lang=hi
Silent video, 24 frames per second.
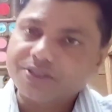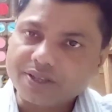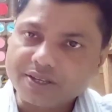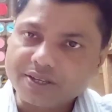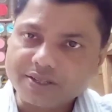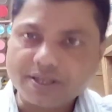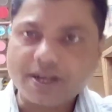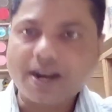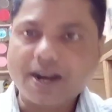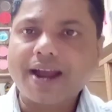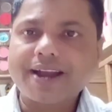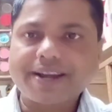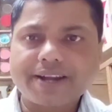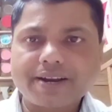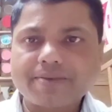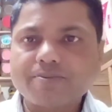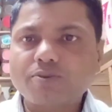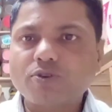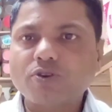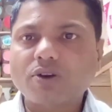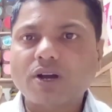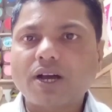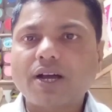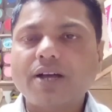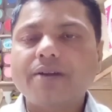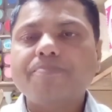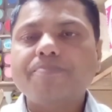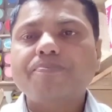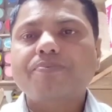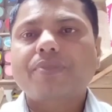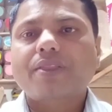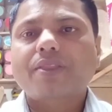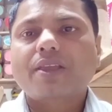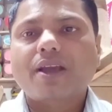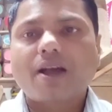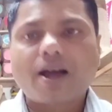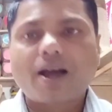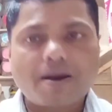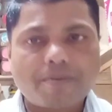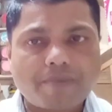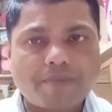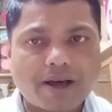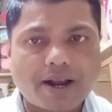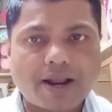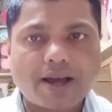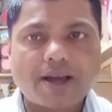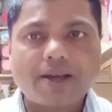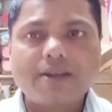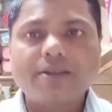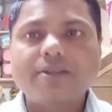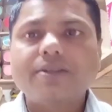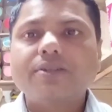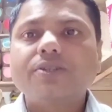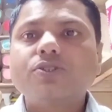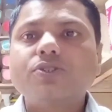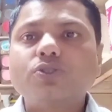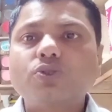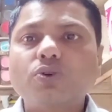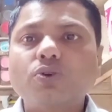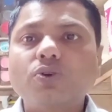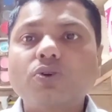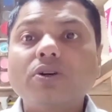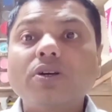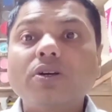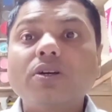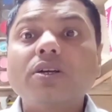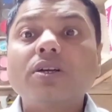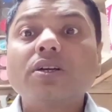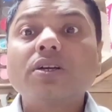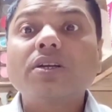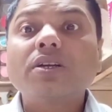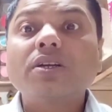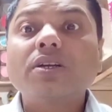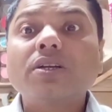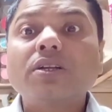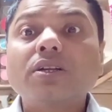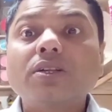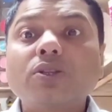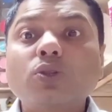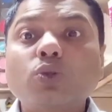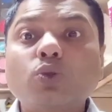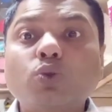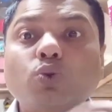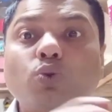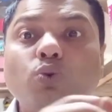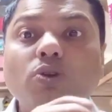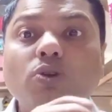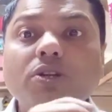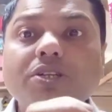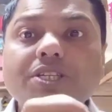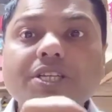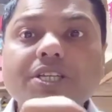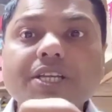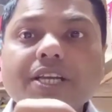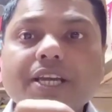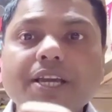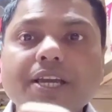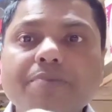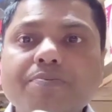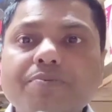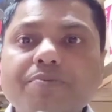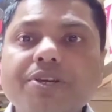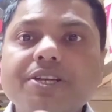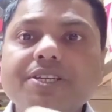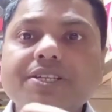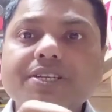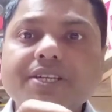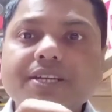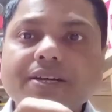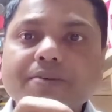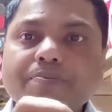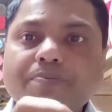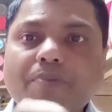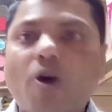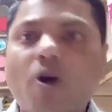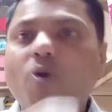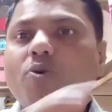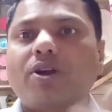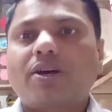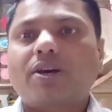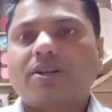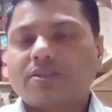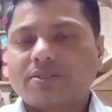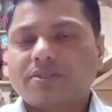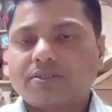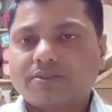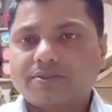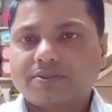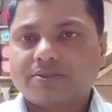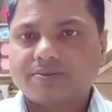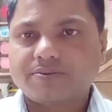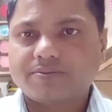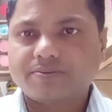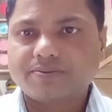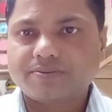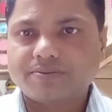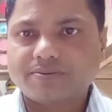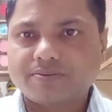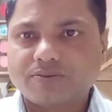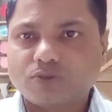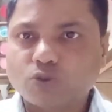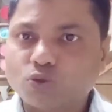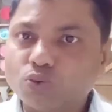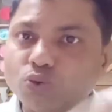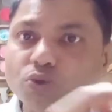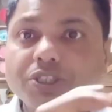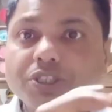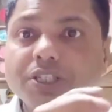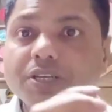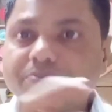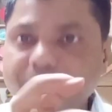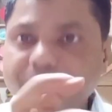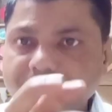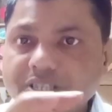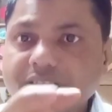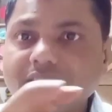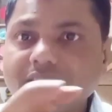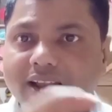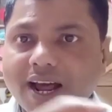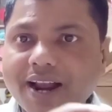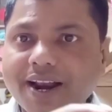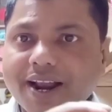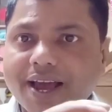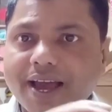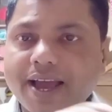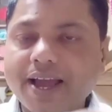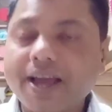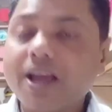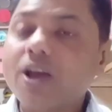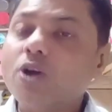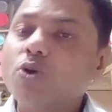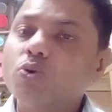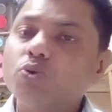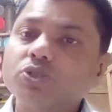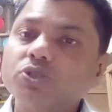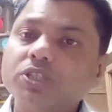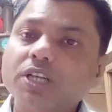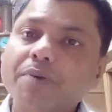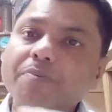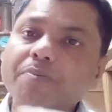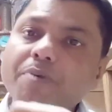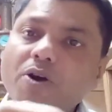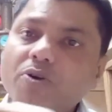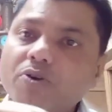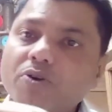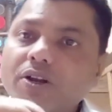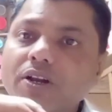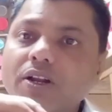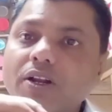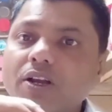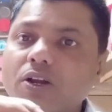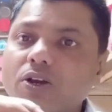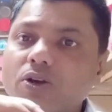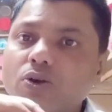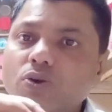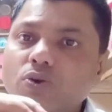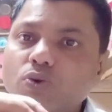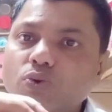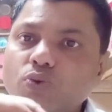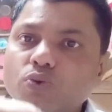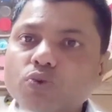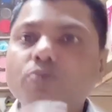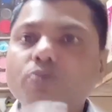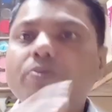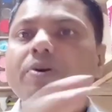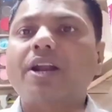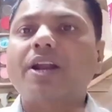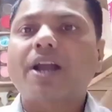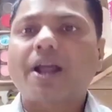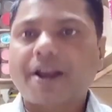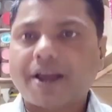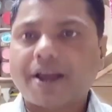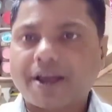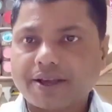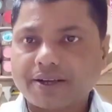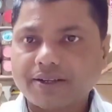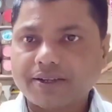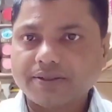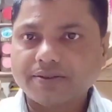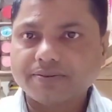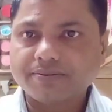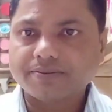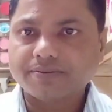तीसरा आइटम होगा हमारा जो तुलसी के बीज के पाउडर तुलसी बीज लाना है उसका पाउडर खुद बनाना है